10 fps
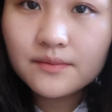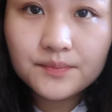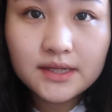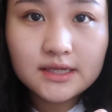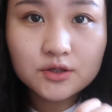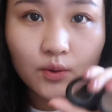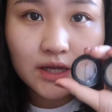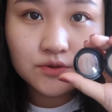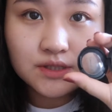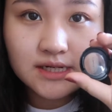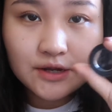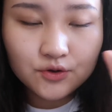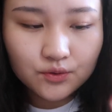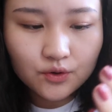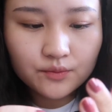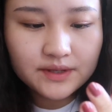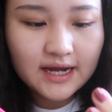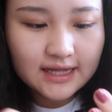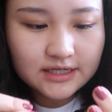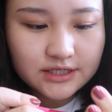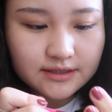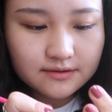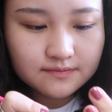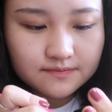鼻影的话就依然有欧米伽的这个。